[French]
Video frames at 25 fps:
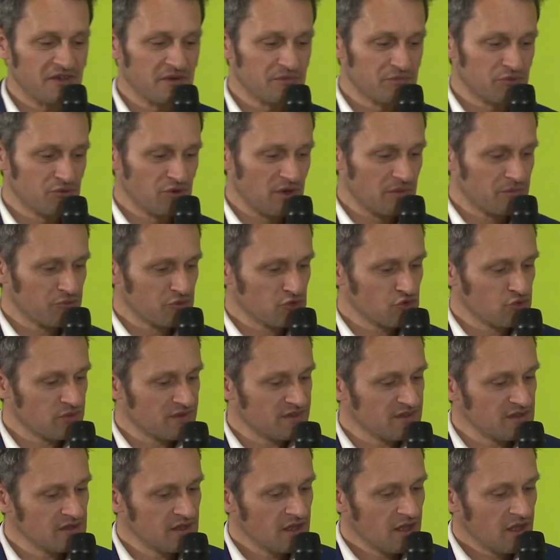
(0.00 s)
un peu, un peu
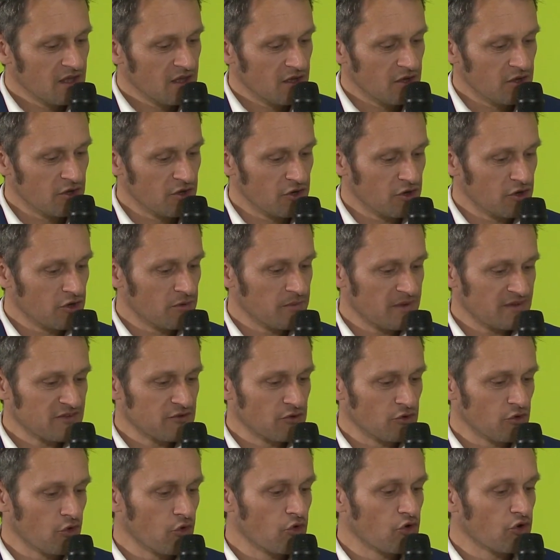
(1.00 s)
cuisine, euh, parce
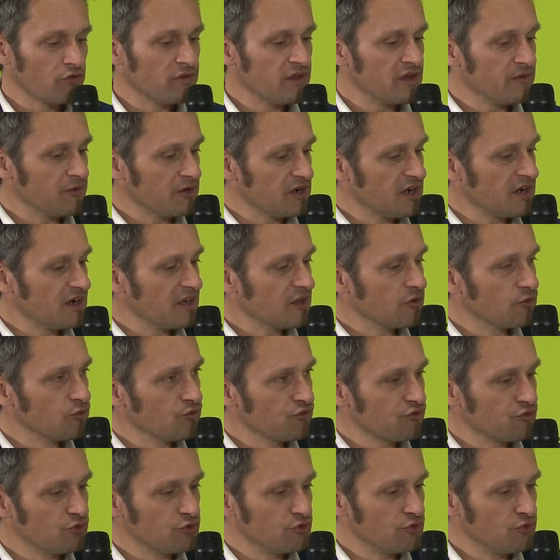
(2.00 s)
qu'on connaît voilà, la
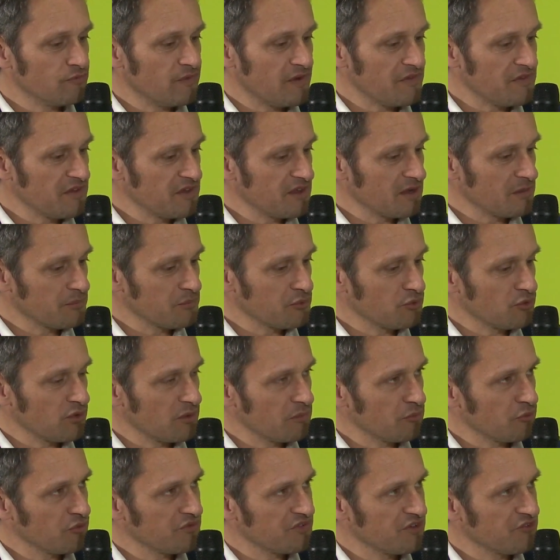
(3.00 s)
gousse de, vanille un peu,
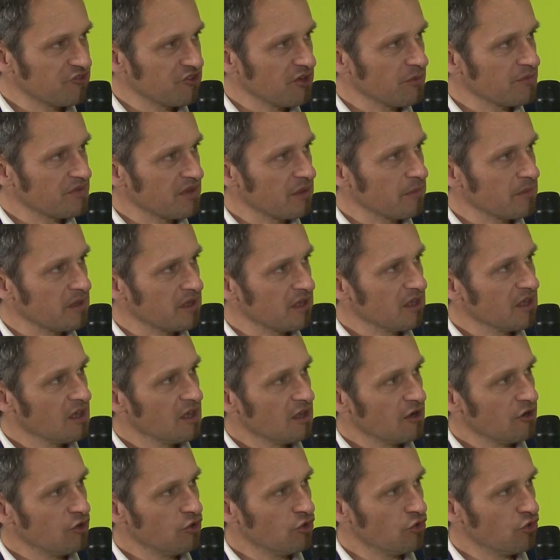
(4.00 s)
un peu séchée comme ça, mais mhm.
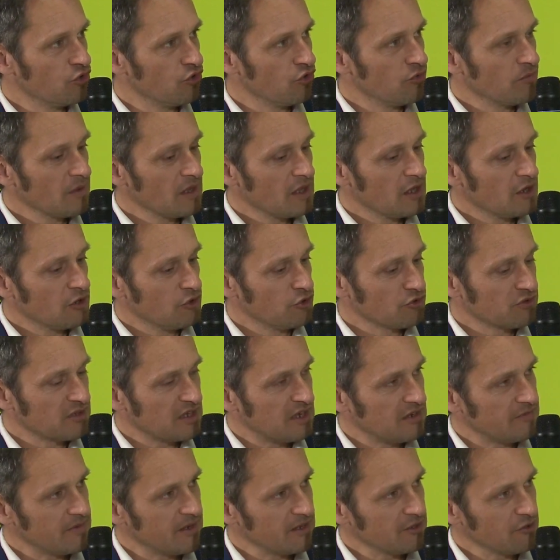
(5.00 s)
le,
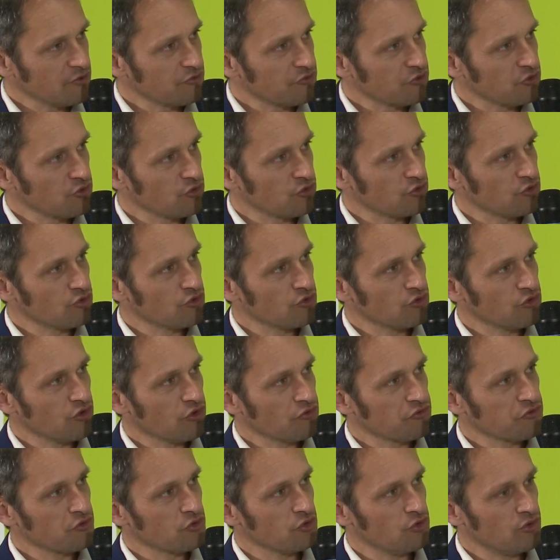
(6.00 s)
travail entre,
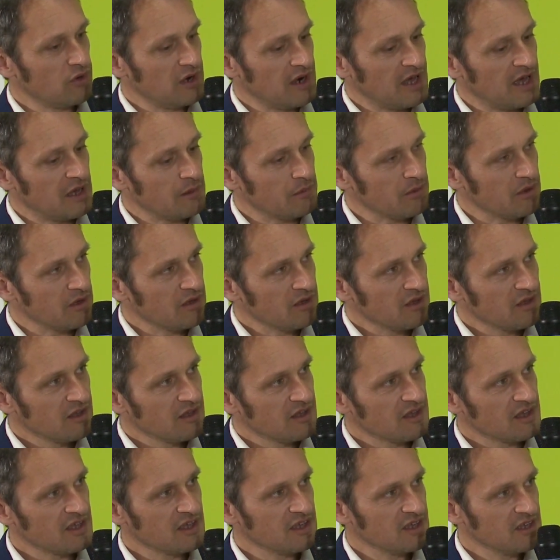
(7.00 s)
entre l'arbre
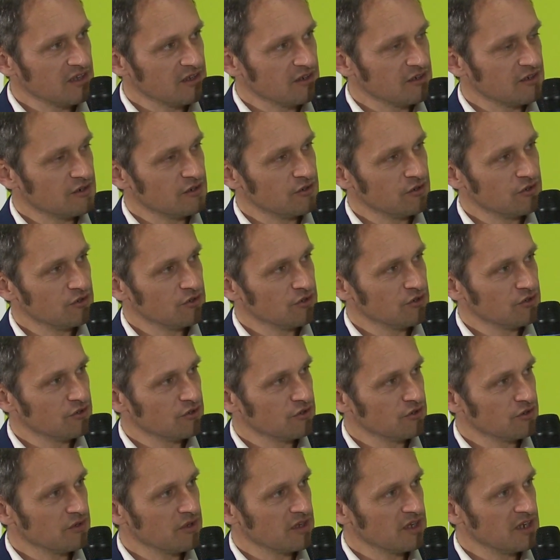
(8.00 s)
et, ah.
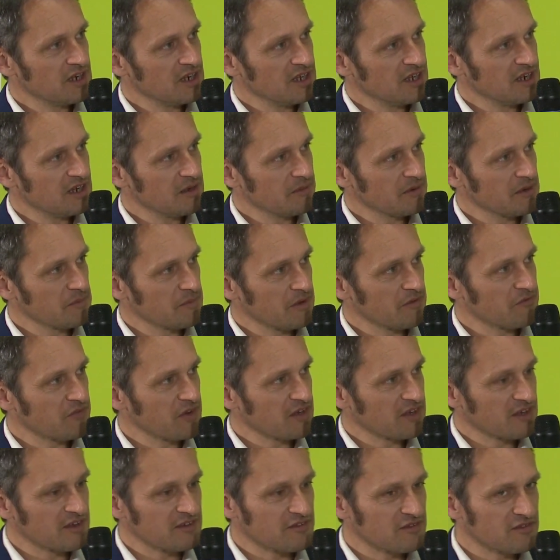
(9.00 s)
la préparation,
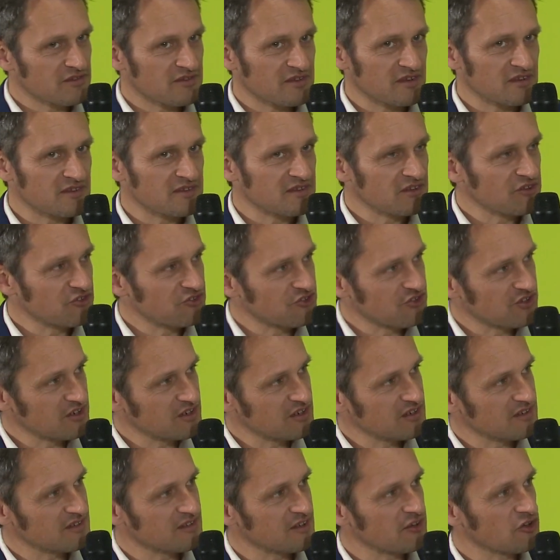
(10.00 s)
enfin, qu'est-ce que c'est
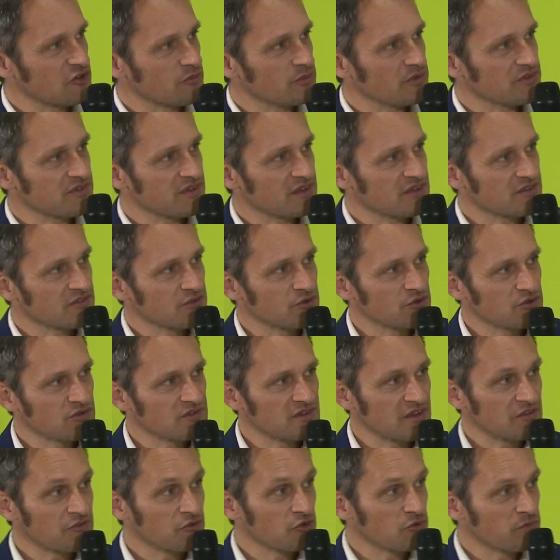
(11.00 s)
séché C'est comment ça se,
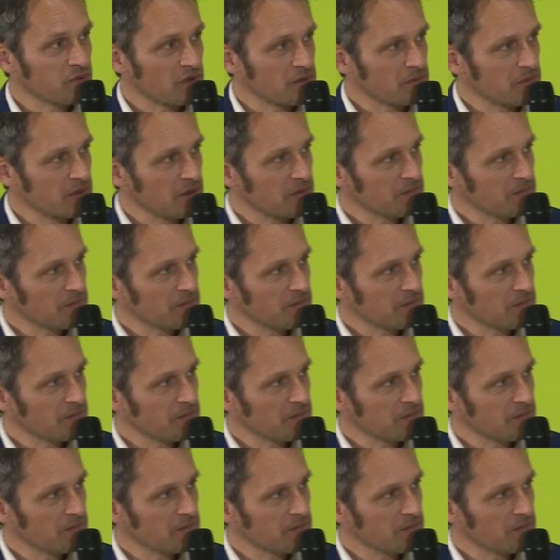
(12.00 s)
ça se ah,